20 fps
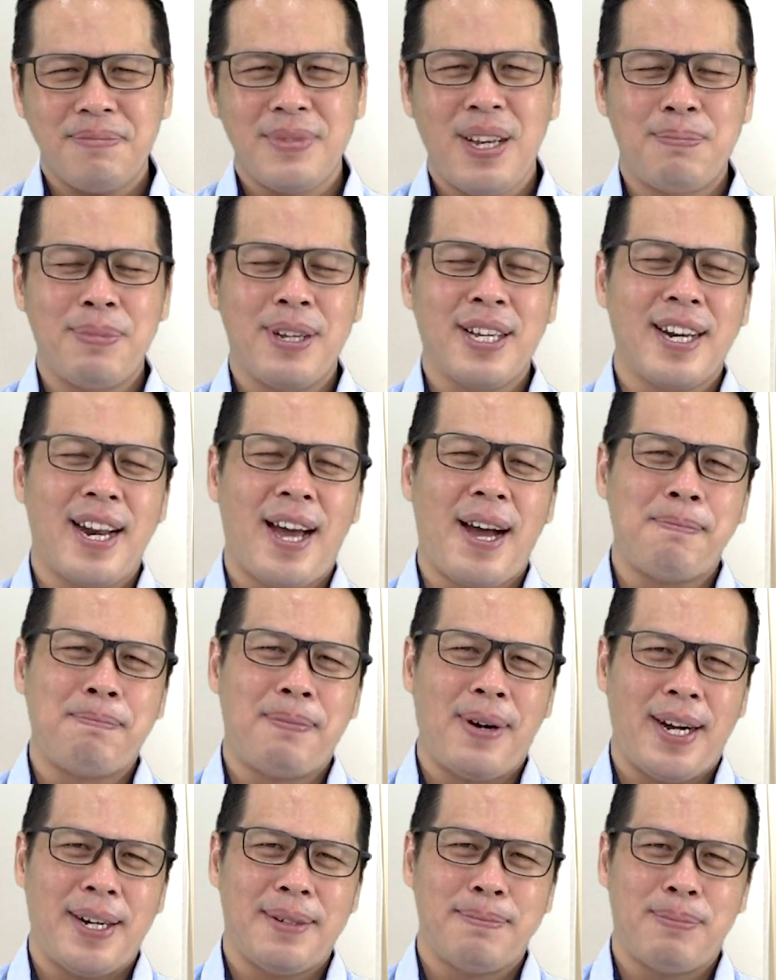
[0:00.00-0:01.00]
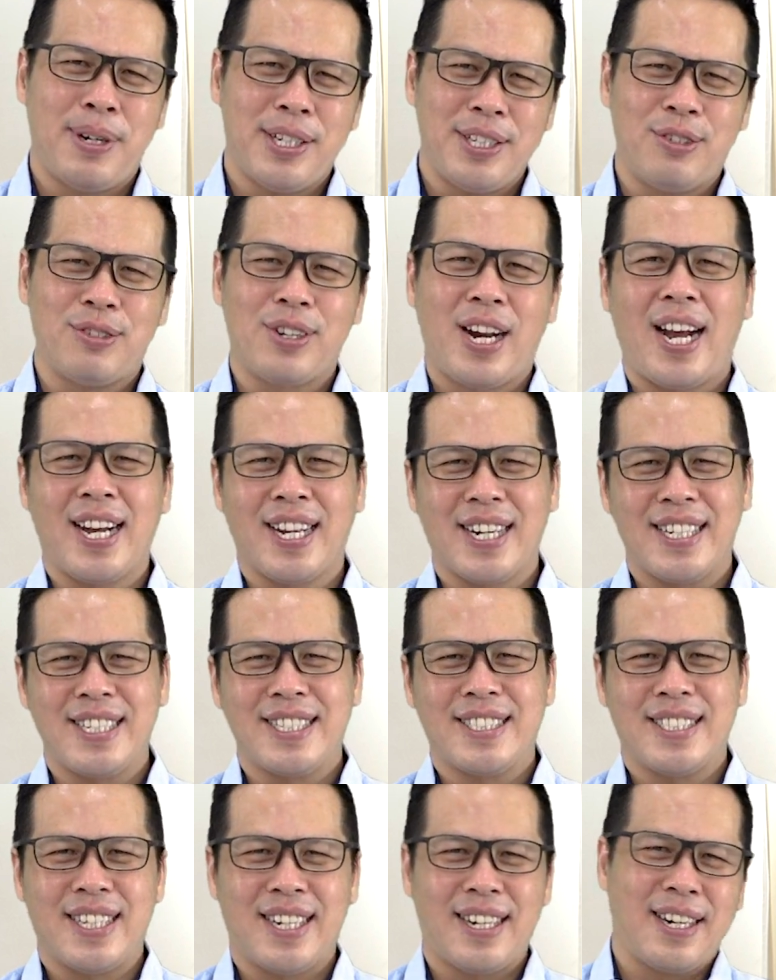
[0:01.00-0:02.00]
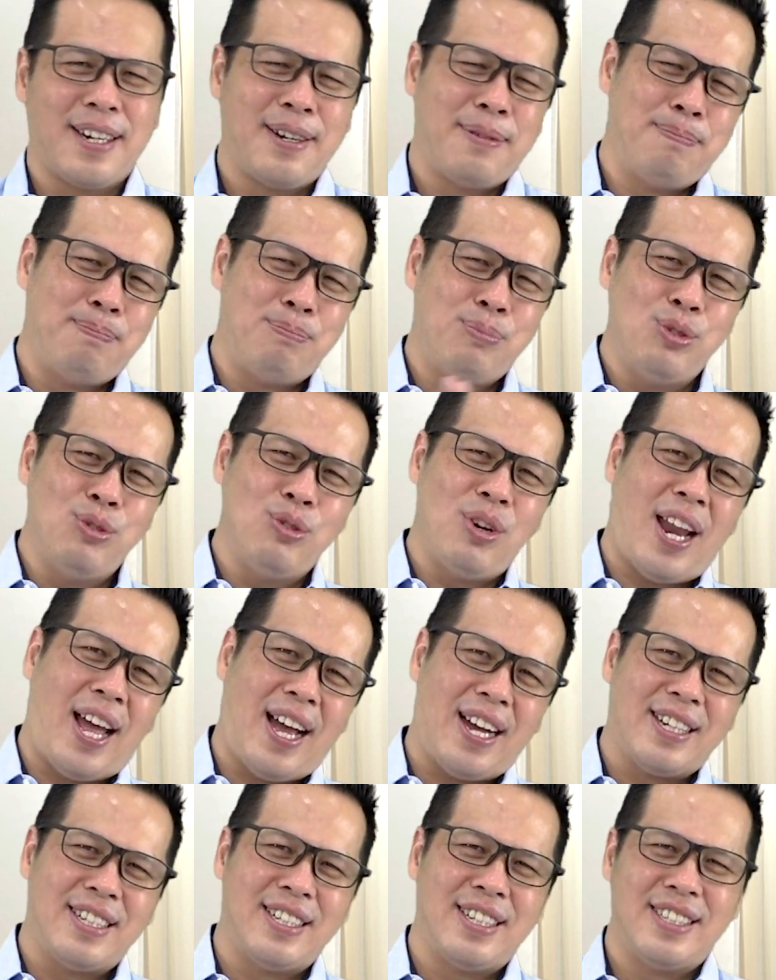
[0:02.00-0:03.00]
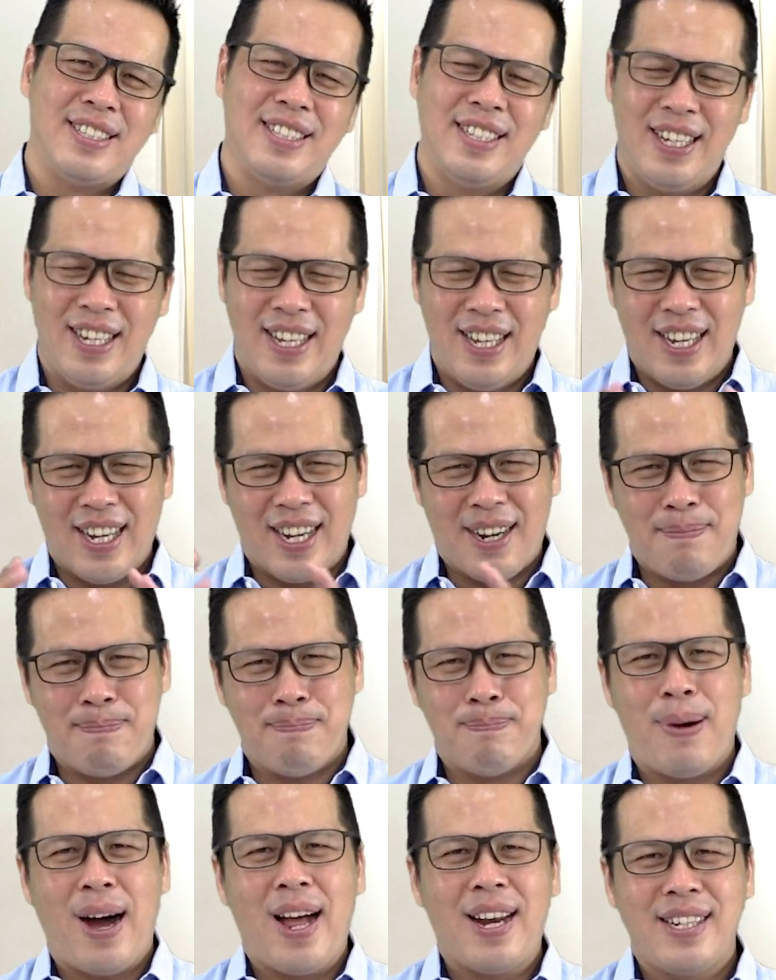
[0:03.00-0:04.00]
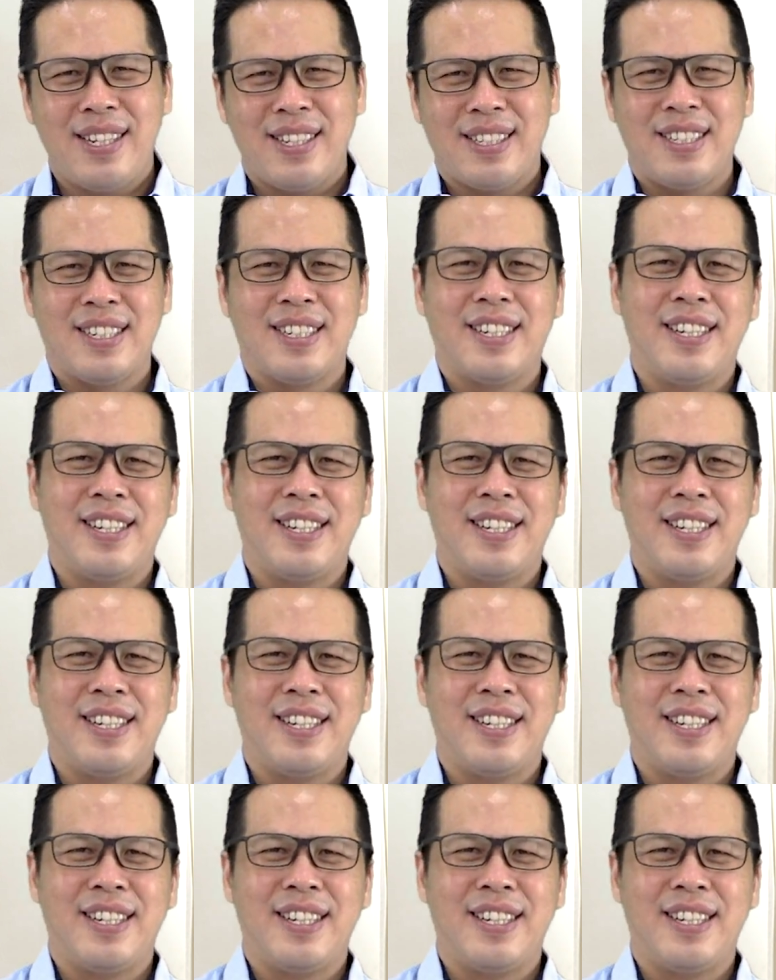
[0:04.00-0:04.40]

tapi kenapa banyak orang Kristen pulang kembali ke